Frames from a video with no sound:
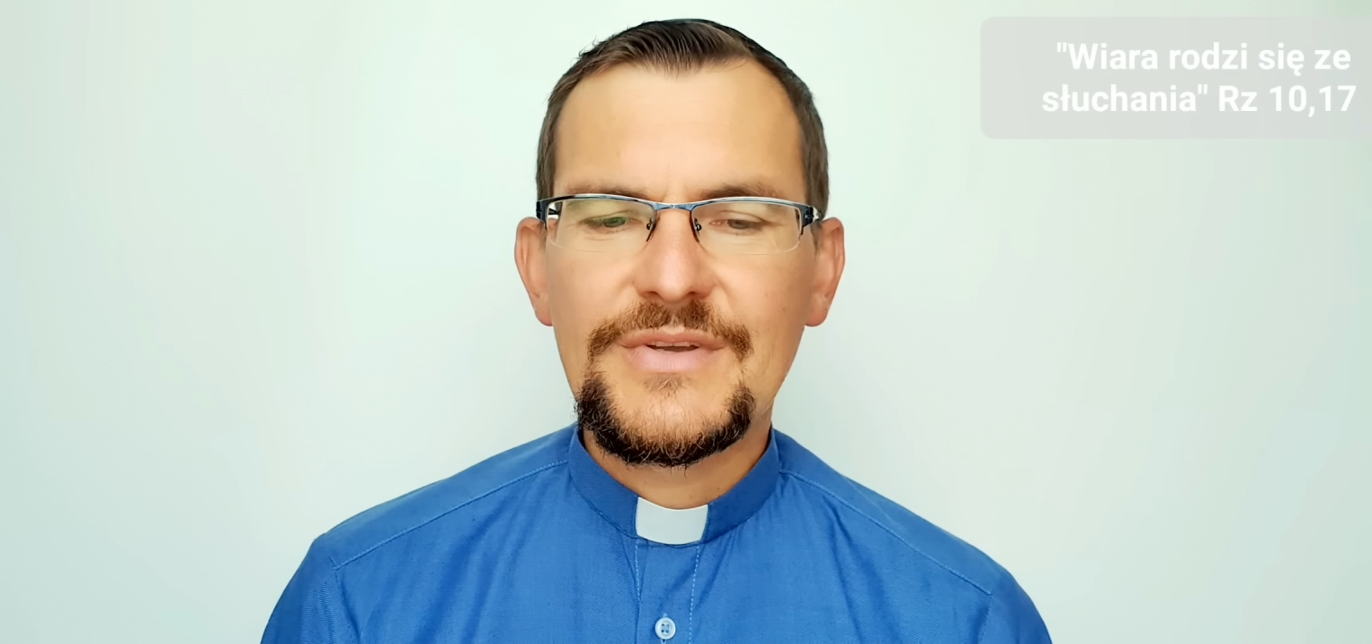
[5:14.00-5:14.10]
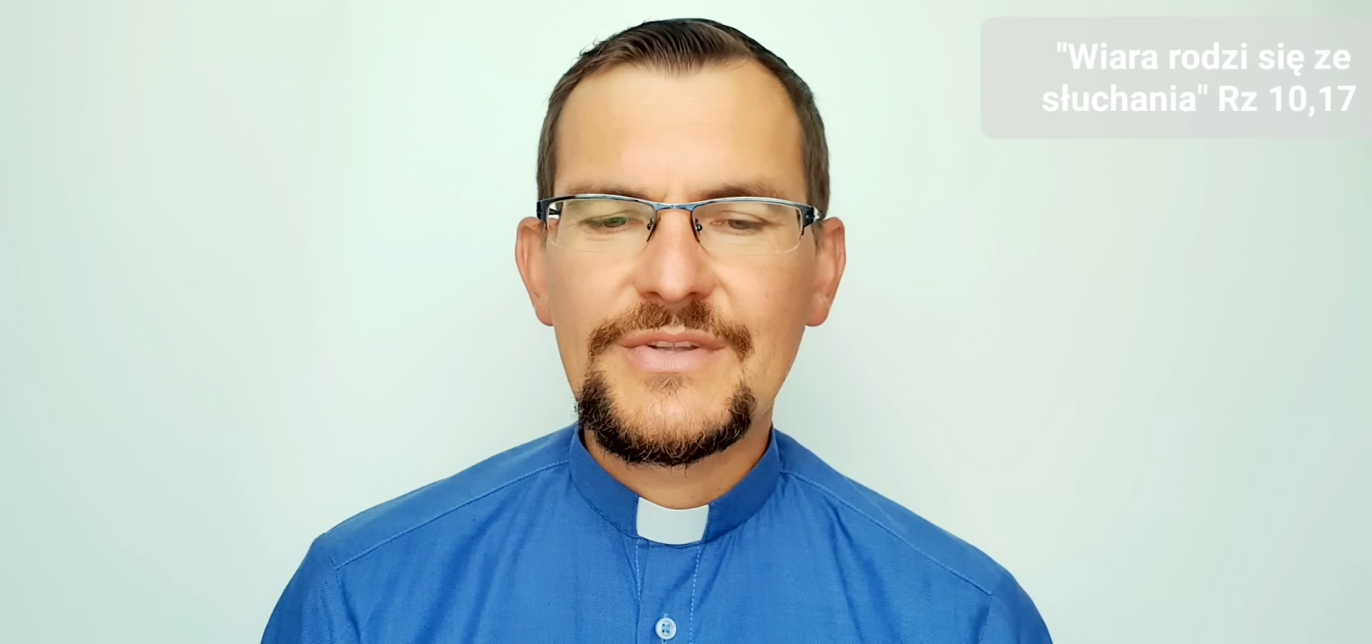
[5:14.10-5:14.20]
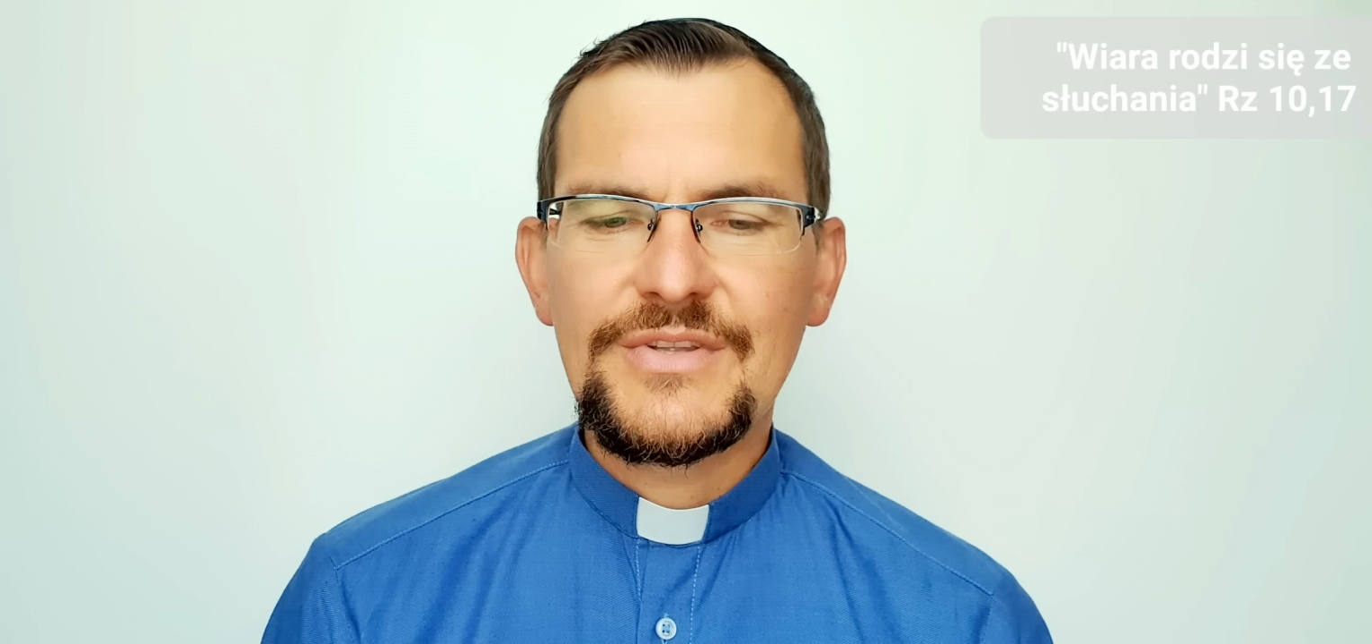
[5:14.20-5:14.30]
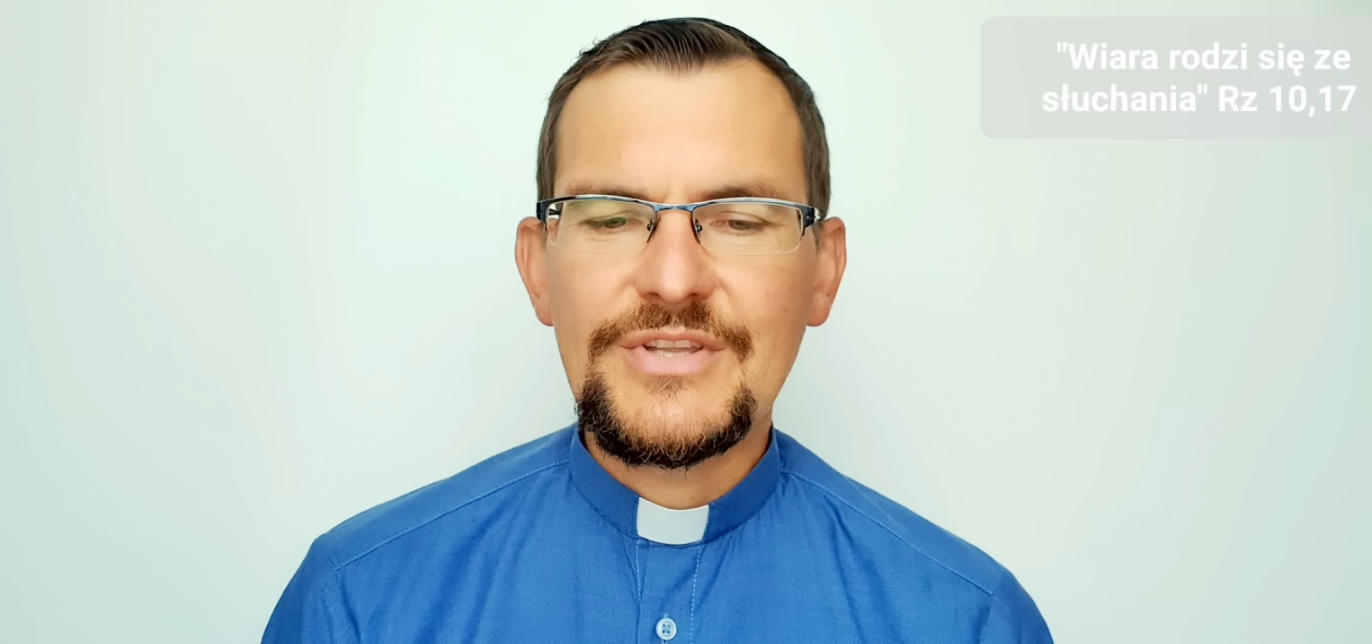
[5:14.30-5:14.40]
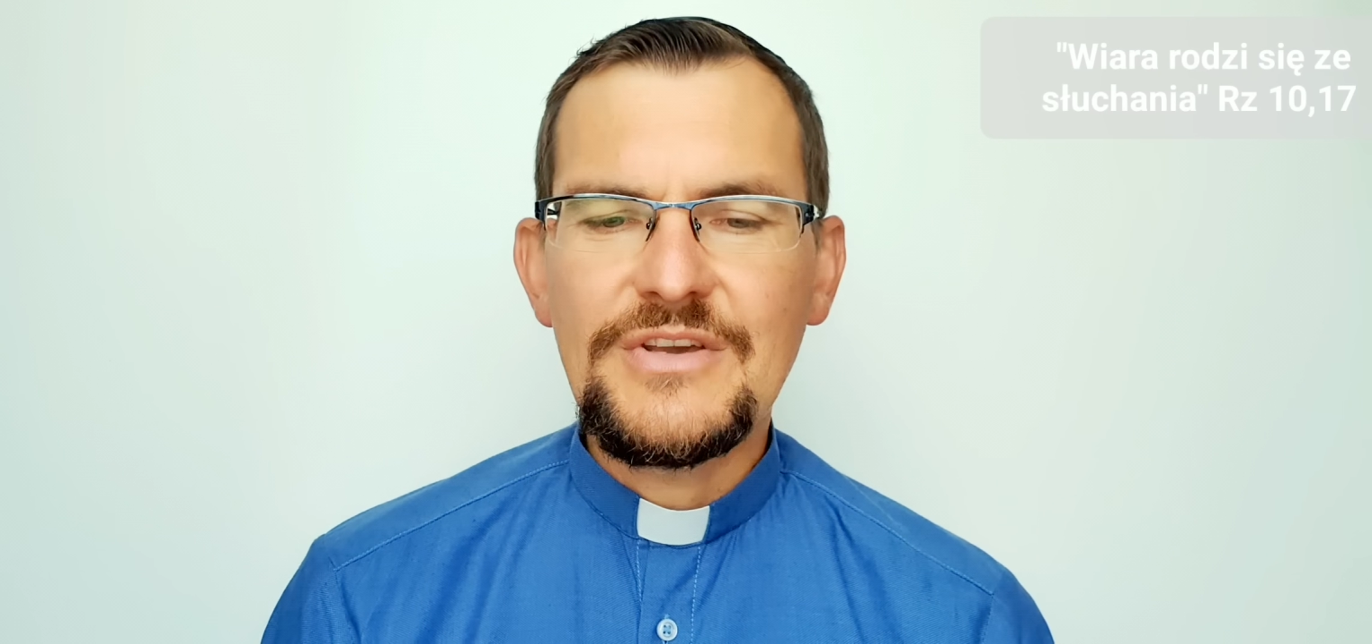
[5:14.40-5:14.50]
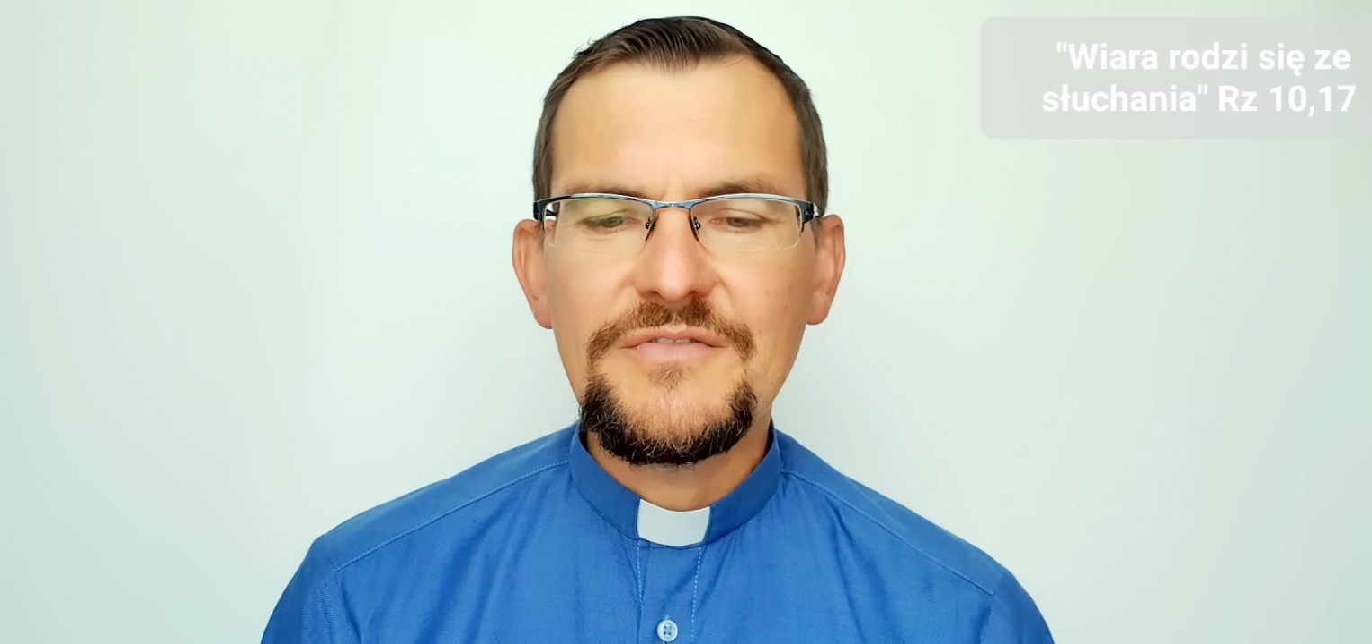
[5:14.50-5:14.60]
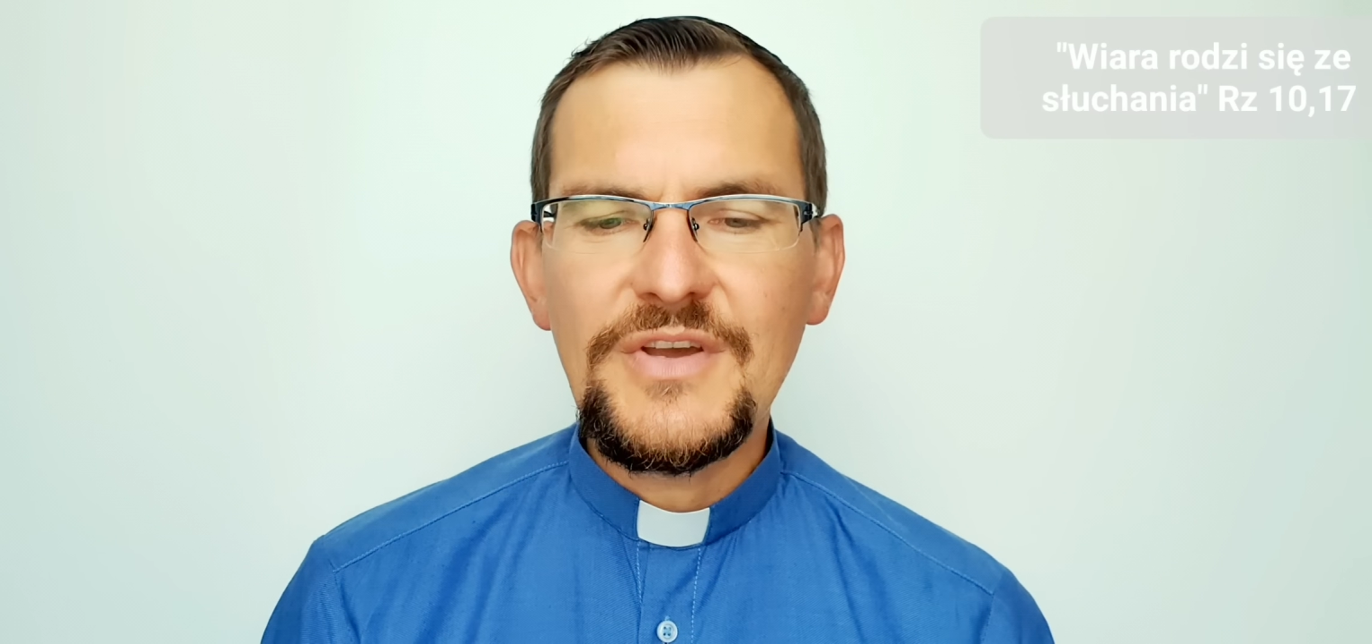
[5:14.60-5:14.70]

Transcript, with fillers: nie